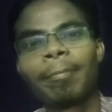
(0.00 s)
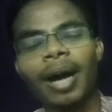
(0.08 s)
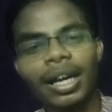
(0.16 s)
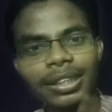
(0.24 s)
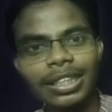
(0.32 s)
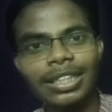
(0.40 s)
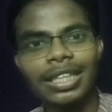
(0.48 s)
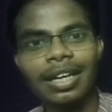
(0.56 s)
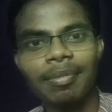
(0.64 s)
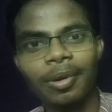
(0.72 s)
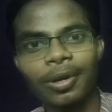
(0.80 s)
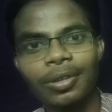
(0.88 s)

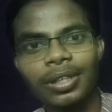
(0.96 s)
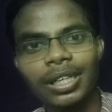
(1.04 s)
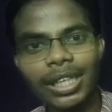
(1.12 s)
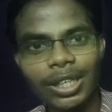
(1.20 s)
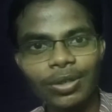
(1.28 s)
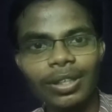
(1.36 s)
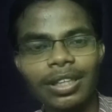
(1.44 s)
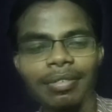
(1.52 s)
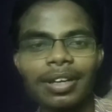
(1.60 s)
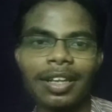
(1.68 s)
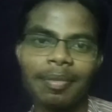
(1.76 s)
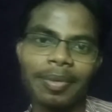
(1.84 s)
பார்த்ததுக்கப்புறம் நீங்களும் இந்த
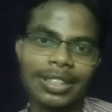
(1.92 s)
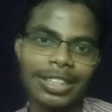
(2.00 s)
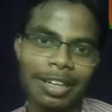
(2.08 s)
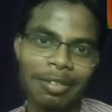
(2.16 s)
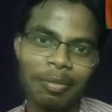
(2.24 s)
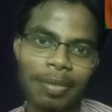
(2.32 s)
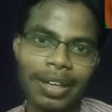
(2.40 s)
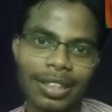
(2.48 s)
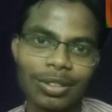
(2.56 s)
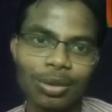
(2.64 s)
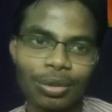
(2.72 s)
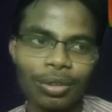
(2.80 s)
மாதிரி தான் பேச
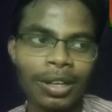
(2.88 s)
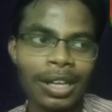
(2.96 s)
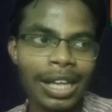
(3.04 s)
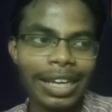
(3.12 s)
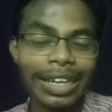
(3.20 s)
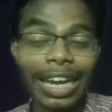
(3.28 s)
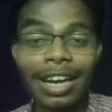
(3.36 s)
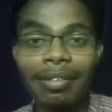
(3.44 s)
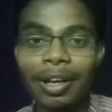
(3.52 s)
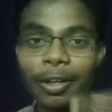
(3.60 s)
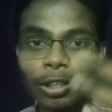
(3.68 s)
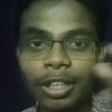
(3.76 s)
ஆரம்பிப்பீங்க ஸோ என்ன
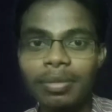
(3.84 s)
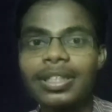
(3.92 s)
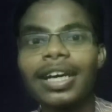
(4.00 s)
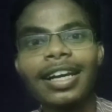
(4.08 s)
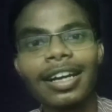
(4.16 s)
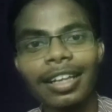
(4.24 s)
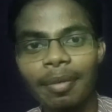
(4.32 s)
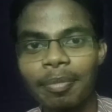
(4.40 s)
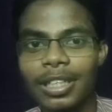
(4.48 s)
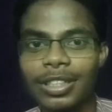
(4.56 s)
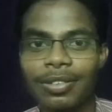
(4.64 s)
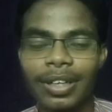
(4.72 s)
மாதிரி யூடியூப் சேனலில்
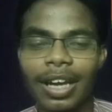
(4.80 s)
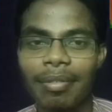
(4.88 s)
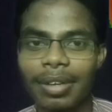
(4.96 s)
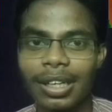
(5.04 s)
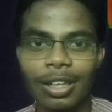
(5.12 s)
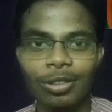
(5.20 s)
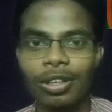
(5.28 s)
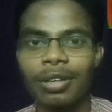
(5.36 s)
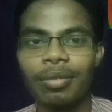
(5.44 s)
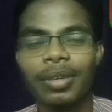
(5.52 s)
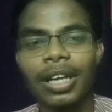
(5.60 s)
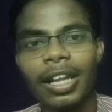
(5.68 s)
தான் பேசுவீங்க அப்படின்லாம்
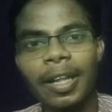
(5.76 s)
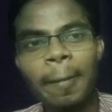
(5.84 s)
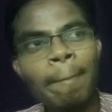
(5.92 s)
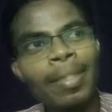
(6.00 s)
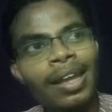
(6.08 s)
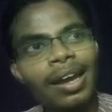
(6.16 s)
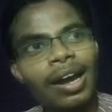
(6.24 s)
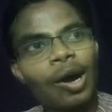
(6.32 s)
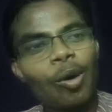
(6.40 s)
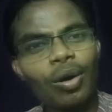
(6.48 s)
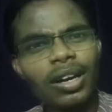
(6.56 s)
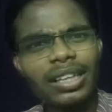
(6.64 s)
சொல்ல முடியாது
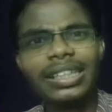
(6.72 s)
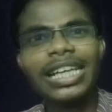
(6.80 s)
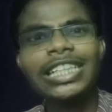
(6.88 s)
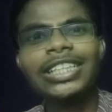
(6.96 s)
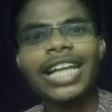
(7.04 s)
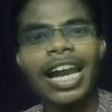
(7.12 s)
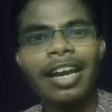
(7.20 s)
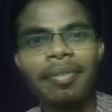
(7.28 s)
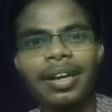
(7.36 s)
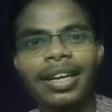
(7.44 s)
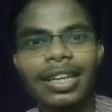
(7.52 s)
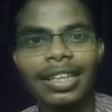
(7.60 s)
உங்களுக்கு தெரிஞ்ச நாலு
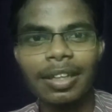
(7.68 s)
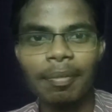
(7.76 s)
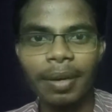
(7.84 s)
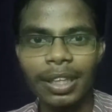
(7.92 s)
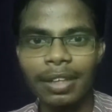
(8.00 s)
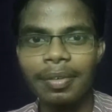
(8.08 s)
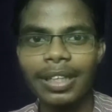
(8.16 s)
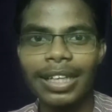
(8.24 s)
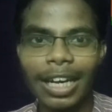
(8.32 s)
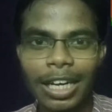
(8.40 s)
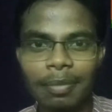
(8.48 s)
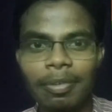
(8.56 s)
பேருக்கு இந்த படத்தை
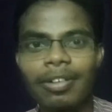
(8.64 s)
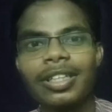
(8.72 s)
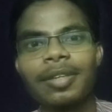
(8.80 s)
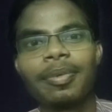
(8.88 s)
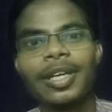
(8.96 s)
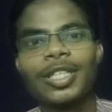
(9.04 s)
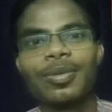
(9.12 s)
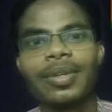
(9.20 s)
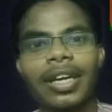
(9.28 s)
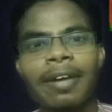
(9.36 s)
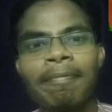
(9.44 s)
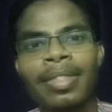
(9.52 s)
பற்றி கண்டிப்பாக வந்து
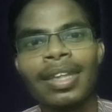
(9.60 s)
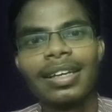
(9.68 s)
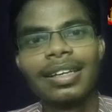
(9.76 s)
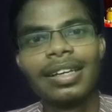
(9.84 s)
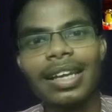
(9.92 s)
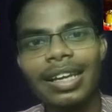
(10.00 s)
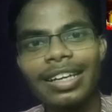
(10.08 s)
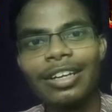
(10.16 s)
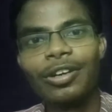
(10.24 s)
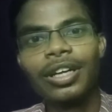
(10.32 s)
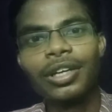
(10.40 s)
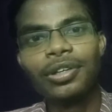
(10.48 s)
பேசுவீங்க இல்லை
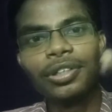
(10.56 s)
என்னோடய